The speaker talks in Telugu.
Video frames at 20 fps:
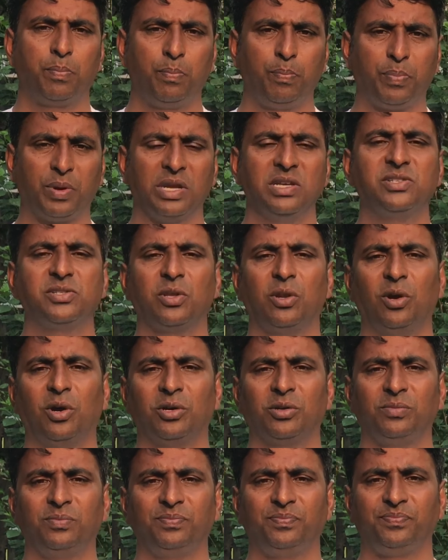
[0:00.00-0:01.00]
ప్రైజ్ ది
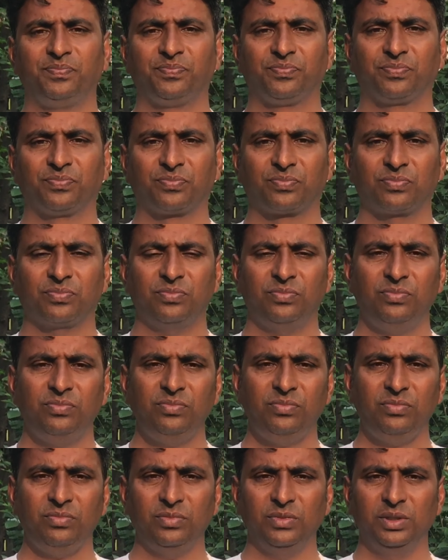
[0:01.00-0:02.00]
లాడ్
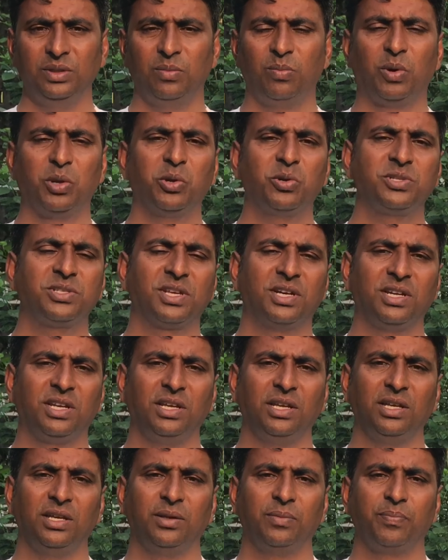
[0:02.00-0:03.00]
మరొకసారి
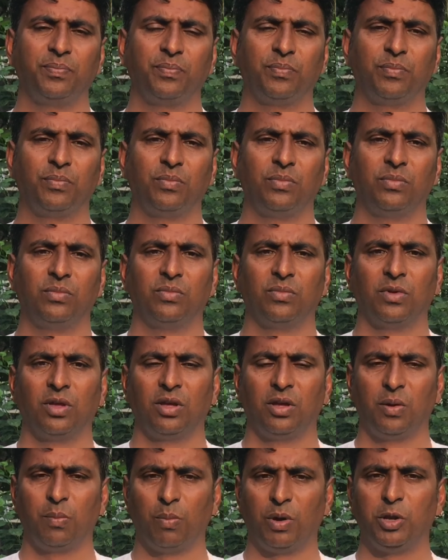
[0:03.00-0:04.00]

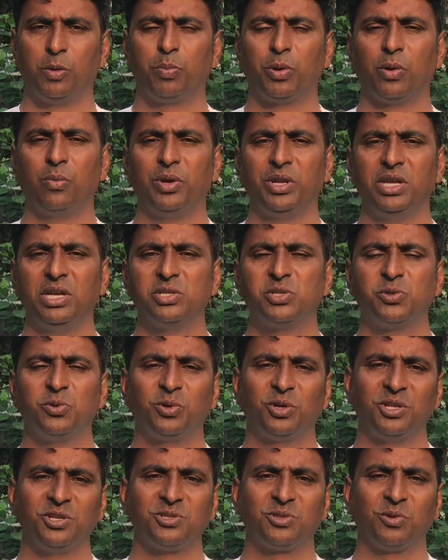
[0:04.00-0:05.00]
మన ప్రభుని
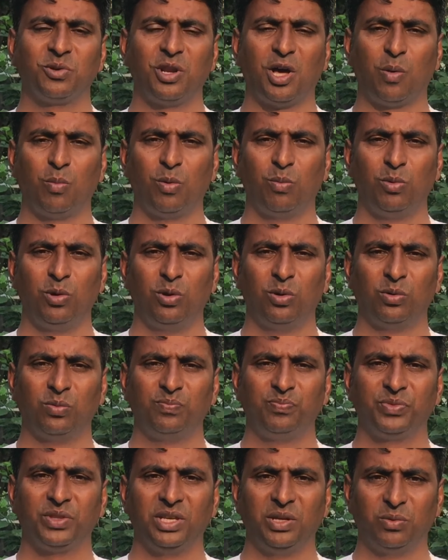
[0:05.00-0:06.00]
యేసుక్రీస్తు నామంలో
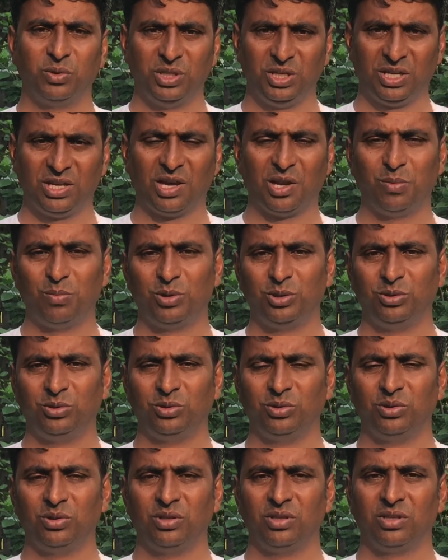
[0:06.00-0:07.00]
ఈ ఉదయకాలం మందు
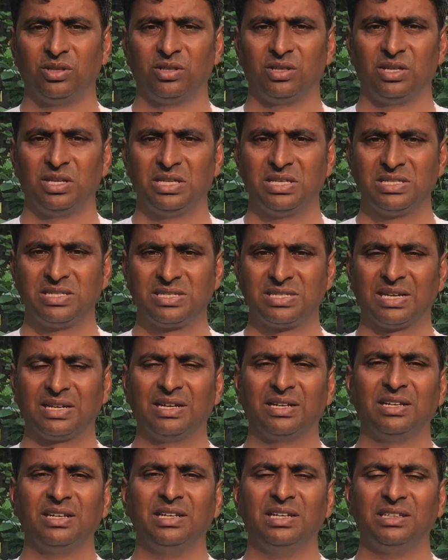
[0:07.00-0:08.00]

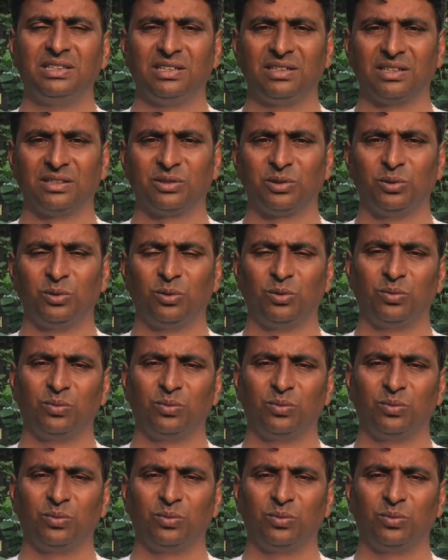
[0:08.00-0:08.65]
చక్కటి నీతికతను